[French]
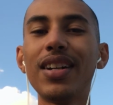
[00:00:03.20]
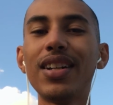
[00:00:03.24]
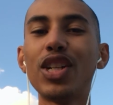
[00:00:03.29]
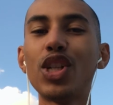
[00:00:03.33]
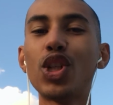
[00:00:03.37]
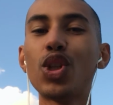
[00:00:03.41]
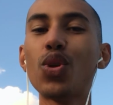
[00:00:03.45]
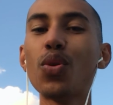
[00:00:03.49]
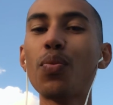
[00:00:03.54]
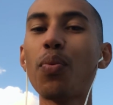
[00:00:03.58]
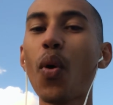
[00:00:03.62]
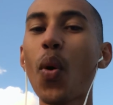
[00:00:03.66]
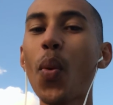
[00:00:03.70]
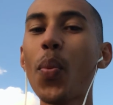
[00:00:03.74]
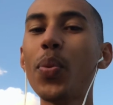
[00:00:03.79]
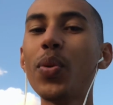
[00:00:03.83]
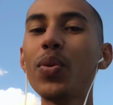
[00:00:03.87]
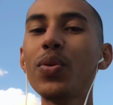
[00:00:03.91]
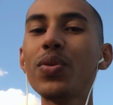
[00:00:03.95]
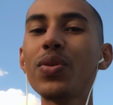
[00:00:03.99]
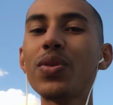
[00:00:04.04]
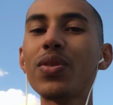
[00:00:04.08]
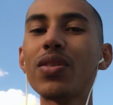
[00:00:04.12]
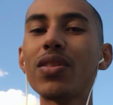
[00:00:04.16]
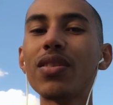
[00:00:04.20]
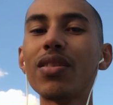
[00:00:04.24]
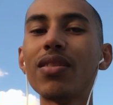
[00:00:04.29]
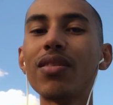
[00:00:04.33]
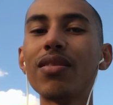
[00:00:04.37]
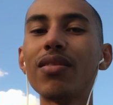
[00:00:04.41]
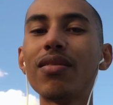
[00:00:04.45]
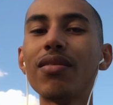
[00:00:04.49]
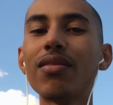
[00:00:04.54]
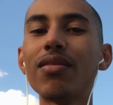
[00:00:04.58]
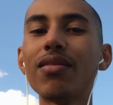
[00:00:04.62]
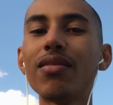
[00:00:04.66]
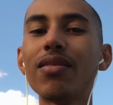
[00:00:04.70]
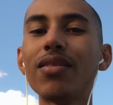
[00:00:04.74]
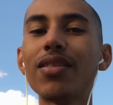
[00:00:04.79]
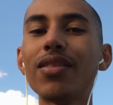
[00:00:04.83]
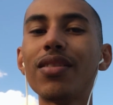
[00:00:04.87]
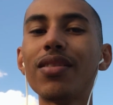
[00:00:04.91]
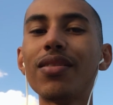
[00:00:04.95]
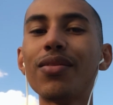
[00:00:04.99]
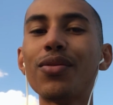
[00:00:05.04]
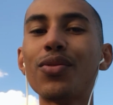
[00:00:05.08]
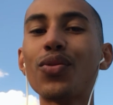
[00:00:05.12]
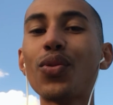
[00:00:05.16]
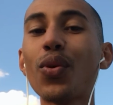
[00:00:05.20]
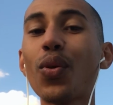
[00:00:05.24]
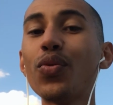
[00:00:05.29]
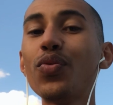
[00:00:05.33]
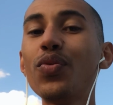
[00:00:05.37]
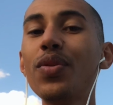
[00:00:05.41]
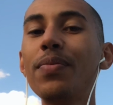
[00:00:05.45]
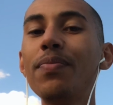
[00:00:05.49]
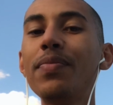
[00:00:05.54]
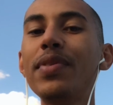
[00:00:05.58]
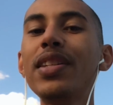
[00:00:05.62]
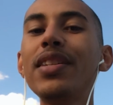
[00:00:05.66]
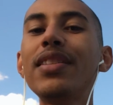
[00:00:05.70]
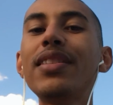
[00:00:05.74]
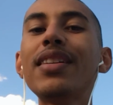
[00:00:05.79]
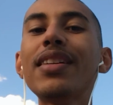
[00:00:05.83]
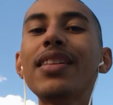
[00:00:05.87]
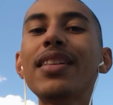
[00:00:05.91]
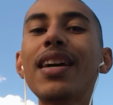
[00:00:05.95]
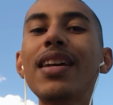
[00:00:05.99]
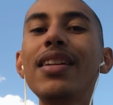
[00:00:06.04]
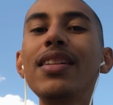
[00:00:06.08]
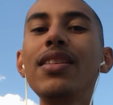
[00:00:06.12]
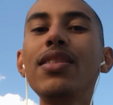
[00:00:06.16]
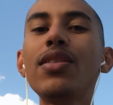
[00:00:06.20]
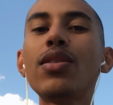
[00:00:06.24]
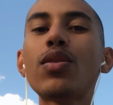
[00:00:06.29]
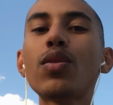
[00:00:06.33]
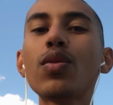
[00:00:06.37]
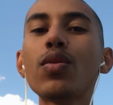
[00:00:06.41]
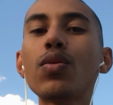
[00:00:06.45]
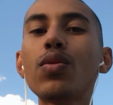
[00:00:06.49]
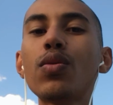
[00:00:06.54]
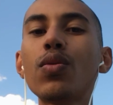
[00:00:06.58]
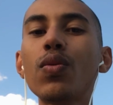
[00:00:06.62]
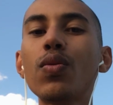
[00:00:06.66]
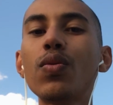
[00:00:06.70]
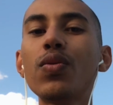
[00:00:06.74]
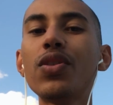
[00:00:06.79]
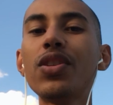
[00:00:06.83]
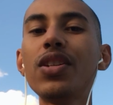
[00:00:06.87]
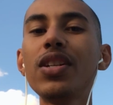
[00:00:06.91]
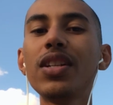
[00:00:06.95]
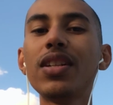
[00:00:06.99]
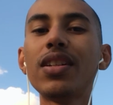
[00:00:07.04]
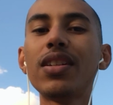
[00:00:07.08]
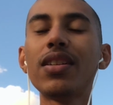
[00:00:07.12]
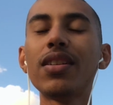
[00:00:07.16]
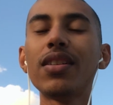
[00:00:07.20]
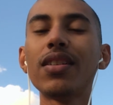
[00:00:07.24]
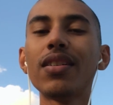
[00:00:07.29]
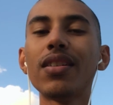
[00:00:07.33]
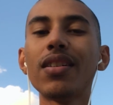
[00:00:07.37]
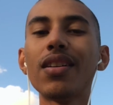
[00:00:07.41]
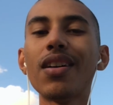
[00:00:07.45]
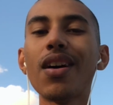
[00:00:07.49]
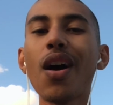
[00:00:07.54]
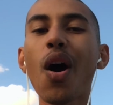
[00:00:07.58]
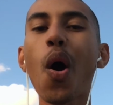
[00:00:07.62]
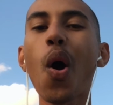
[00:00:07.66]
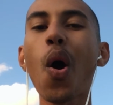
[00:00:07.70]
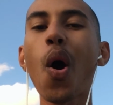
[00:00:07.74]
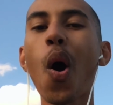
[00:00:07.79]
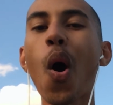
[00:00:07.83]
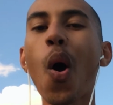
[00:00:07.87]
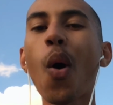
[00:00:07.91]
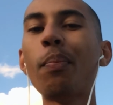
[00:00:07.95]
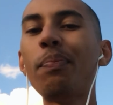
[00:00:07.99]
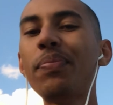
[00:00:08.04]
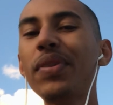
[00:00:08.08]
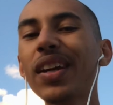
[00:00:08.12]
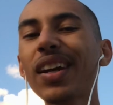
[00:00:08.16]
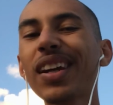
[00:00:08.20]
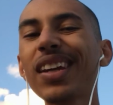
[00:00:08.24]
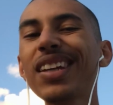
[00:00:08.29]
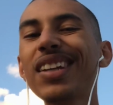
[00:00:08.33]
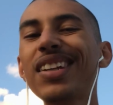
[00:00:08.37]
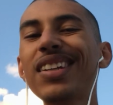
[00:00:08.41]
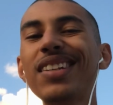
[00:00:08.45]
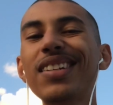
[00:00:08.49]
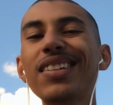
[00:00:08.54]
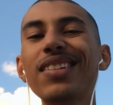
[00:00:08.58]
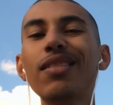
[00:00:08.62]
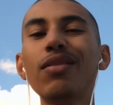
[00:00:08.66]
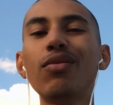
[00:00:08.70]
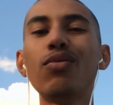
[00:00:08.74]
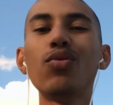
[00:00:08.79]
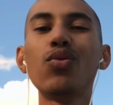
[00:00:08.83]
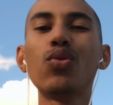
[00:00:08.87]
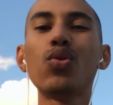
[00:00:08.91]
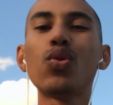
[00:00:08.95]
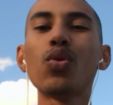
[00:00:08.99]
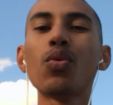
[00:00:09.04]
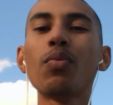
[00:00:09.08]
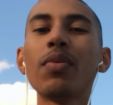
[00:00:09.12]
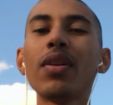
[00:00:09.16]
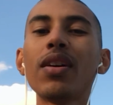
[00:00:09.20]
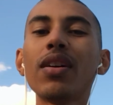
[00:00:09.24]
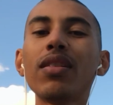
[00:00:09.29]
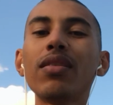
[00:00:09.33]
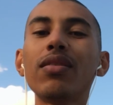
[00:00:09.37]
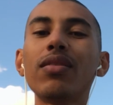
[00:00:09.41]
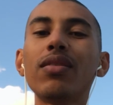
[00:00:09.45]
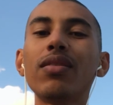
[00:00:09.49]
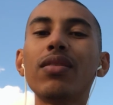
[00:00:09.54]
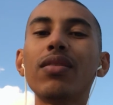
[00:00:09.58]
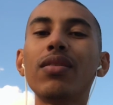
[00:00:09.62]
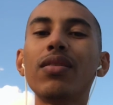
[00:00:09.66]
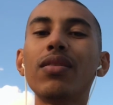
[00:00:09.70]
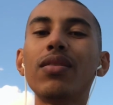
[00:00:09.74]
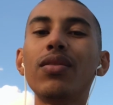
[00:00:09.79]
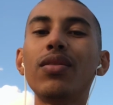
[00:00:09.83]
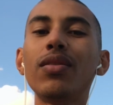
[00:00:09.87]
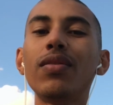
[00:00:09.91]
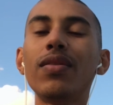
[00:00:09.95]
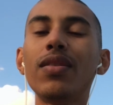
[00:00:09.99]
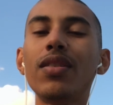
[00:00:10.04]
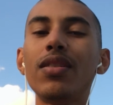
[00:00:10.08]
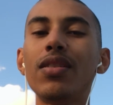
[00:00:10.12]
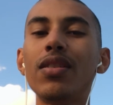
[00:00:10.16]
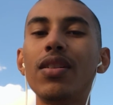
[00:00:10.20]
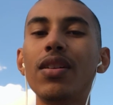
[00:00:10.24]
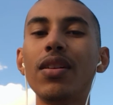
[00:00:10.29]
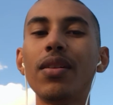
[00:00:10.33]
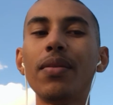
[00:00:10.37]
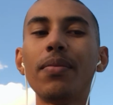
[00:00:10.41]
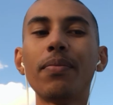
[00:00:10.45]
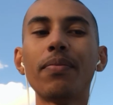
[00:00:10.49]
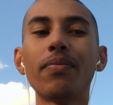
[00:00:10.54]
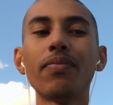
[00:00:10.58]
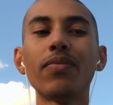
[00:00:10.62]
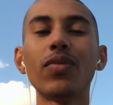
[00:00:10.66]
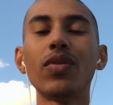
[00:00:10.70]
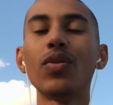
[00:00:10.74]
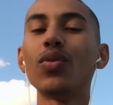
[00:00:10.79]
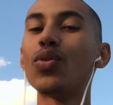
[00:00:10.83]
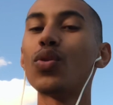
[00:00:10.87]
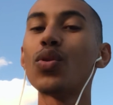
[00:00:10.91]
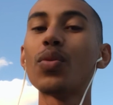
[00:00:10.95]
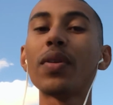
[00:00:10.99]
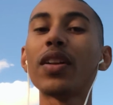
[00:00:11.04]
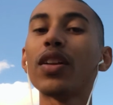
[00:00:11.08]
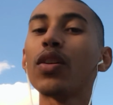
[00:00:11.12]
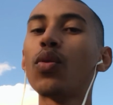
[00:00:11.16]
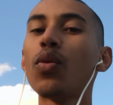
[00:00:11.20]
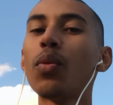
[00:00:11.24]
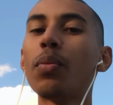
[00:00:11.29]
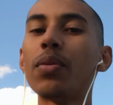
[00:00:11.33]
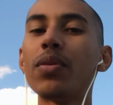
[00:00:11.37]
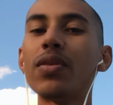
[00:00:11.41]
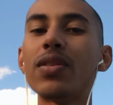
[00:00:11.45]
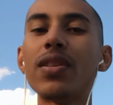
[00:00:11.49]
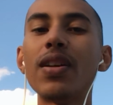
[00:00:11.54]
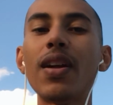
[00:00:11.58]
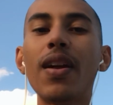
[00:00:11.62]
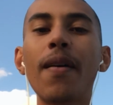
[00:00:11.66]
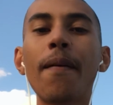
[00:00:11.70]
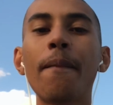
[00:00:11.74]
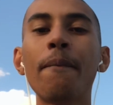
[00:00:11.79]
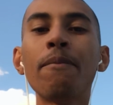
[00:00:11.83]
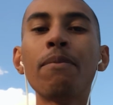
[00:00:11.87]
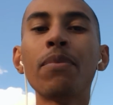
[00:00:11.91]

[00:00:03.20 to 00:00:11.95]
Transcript: Je te propose aujourd'hui une petite analyse sociologique empirique du chemin de, de Vézelay, du chemin de Compostelle.